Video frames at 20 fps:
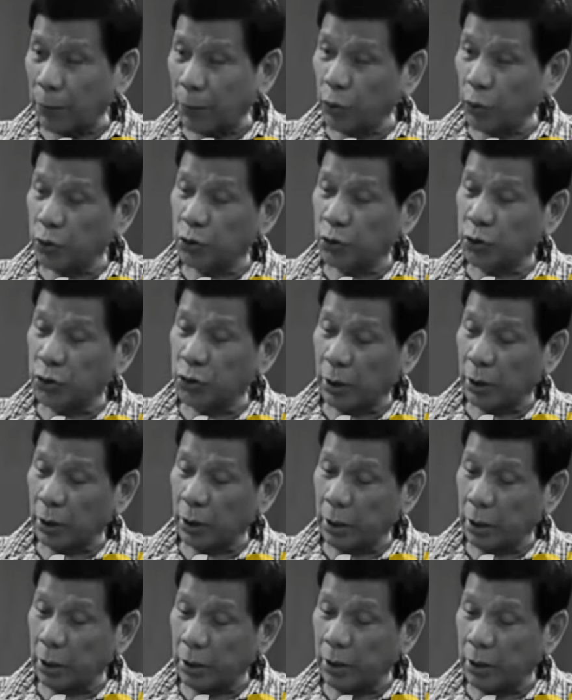Tapos,
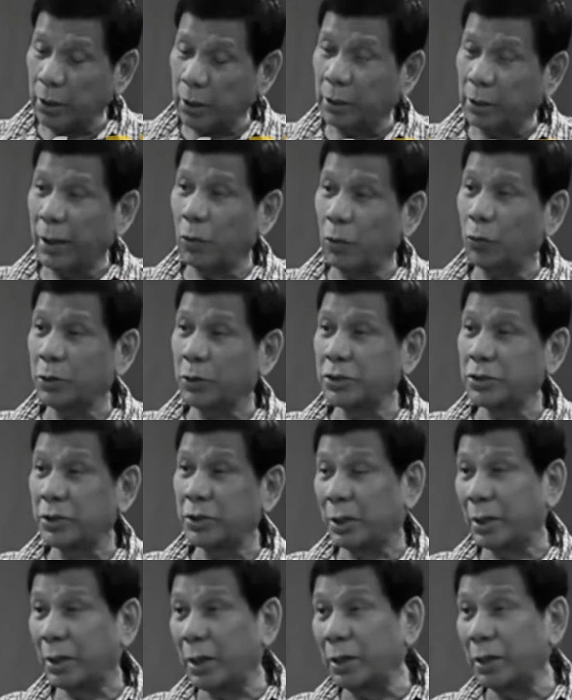uh, Inday
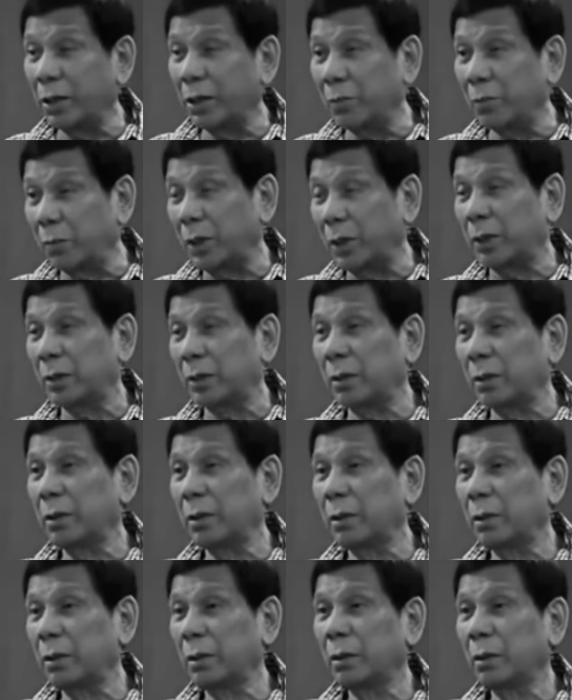was the running mate.
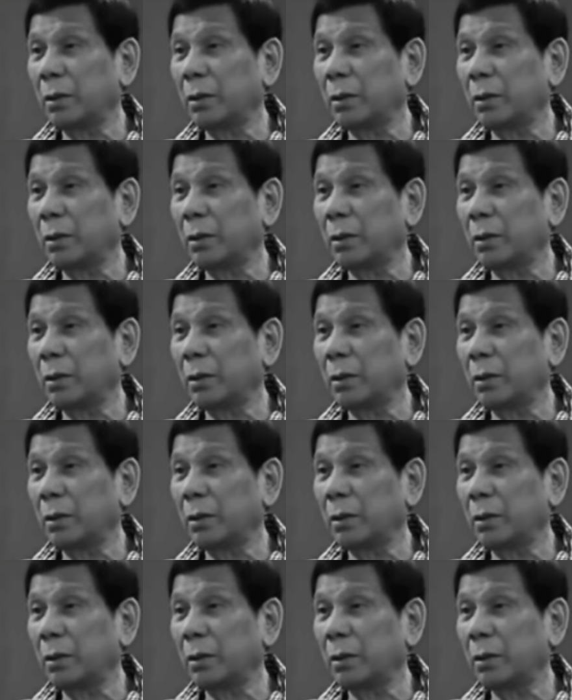